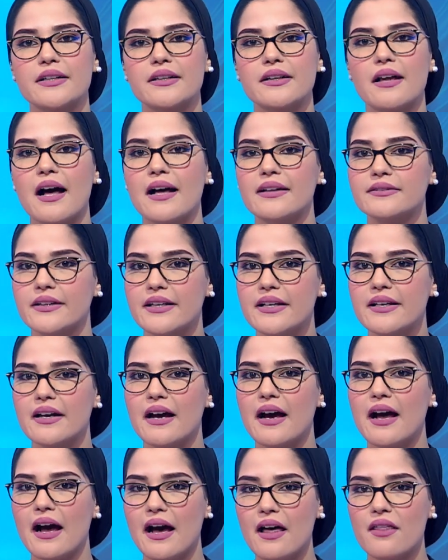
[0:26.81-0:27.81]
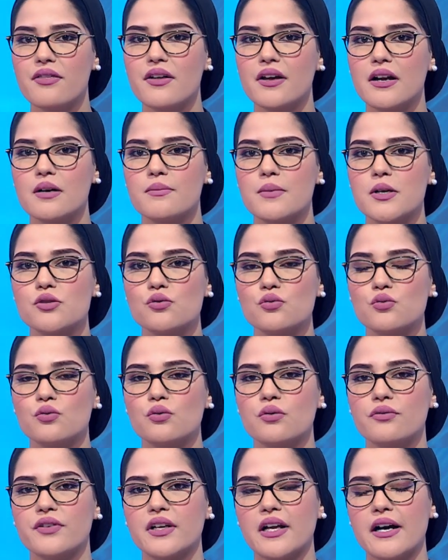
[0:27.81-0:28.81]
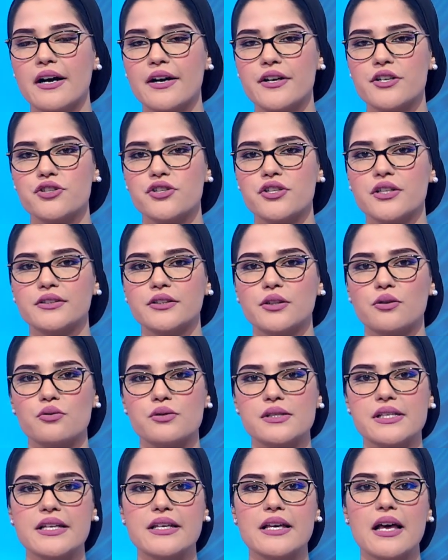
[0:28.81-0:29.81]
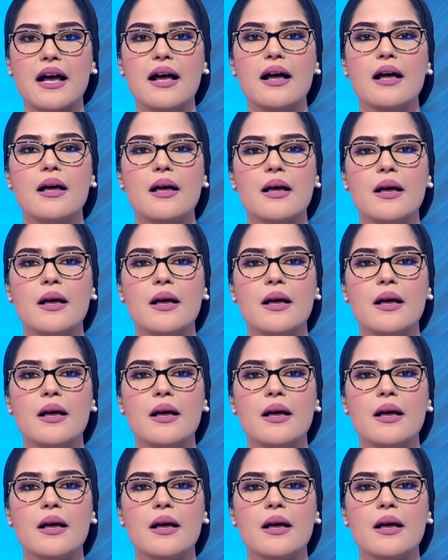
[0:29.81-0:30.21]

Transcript: خطيره حذر مسؤول في الخارجيه الروسيه